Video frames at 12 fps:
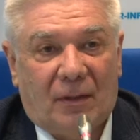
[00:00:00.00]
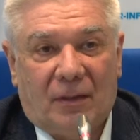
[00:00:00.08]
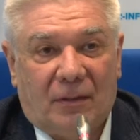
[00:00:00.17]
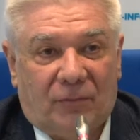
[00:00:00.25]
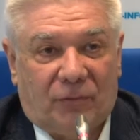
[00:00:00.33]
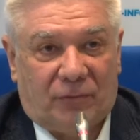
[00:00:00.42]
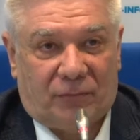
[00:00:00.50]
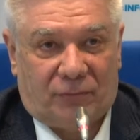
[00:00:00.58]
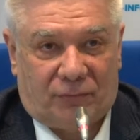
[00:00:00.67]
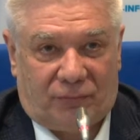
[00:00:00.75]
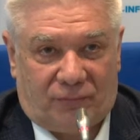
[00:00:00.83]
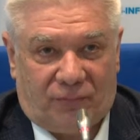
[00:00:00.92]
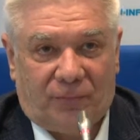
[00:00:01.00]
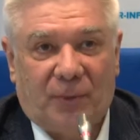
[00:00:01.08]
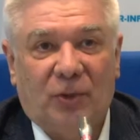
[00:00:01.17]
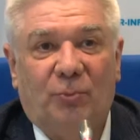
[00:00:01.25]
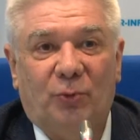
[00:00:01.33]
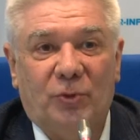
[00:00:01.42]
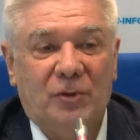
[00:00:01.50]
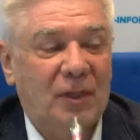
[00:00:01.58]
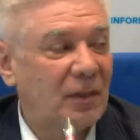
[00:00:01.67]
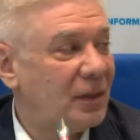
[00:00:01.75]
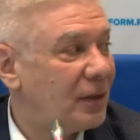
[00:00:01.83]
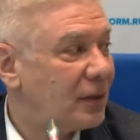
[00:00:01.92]
Э, вот, вот при
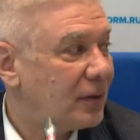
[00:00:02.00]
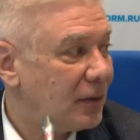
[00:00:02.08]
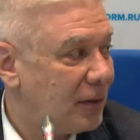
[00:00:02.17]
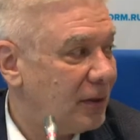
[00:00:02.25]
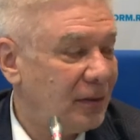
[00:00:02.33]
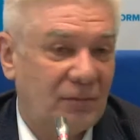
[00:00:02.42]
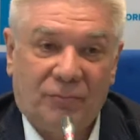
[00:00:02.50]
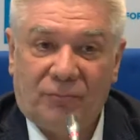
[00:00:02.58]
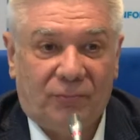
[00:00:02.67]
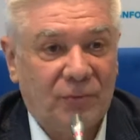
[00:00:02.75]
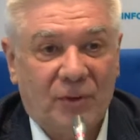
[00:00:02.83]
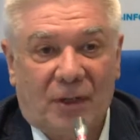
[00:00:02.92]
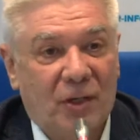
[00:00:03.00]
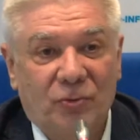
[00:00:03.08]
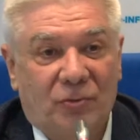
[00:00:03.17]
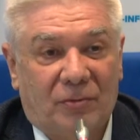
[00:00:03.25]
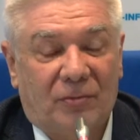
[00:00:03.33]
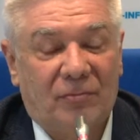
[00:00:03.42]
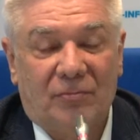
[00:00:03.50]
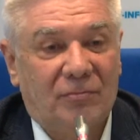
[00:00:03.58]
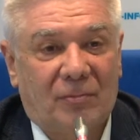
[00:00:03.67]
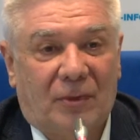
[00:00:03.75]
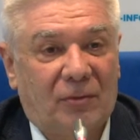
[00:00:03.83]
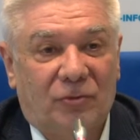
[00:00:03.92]
наблюдениях и ни разу
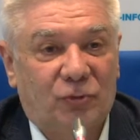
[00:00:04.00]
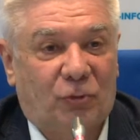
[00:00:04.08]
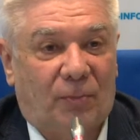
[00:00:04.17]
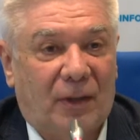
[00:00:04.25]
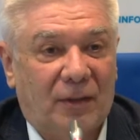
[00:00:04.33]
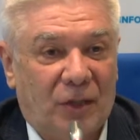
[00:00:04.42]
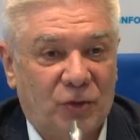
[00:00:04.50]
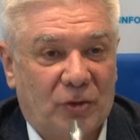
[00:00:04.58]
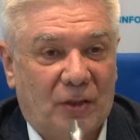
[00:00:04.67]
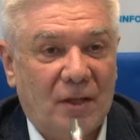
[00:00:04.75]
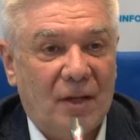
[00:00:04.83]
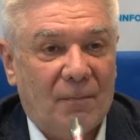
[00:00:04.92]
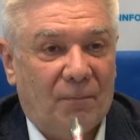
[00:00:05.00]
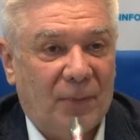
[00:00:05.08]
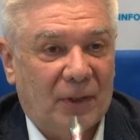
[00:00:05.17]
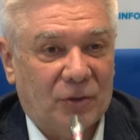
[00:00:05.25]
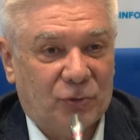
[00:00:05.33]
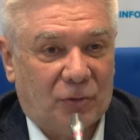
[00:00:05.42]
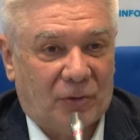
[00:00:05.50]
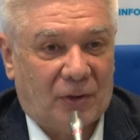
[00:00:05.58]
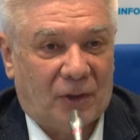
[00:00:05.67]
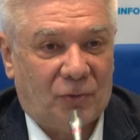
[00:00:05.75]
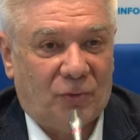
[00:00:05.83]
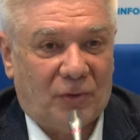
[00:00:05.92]
чтобы даже было что-то
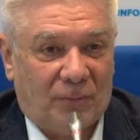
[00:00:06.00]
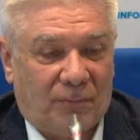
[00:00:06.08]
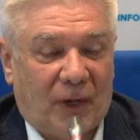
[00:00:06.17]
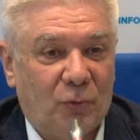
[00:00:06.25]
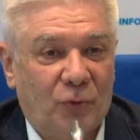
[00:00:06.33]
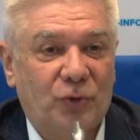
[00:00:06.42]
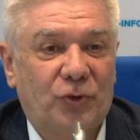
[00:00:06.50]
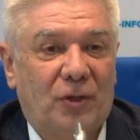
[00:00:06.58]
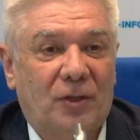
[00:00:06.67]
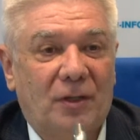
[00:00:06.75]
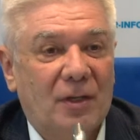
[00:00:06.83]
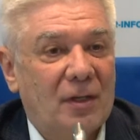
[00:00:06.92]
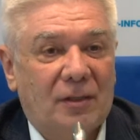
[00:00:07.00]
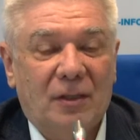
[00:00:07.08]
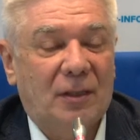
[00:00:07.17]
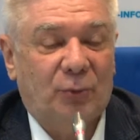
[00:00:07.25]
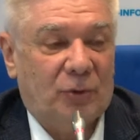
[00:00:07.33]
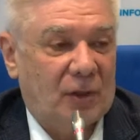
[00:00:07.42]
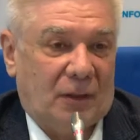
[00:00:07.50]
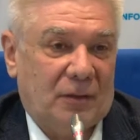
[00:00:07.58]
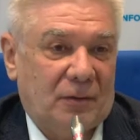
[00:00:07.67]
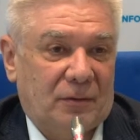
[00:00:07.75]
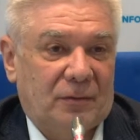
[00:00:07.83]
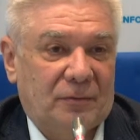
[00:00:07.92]
такое похожее, не наблюдал.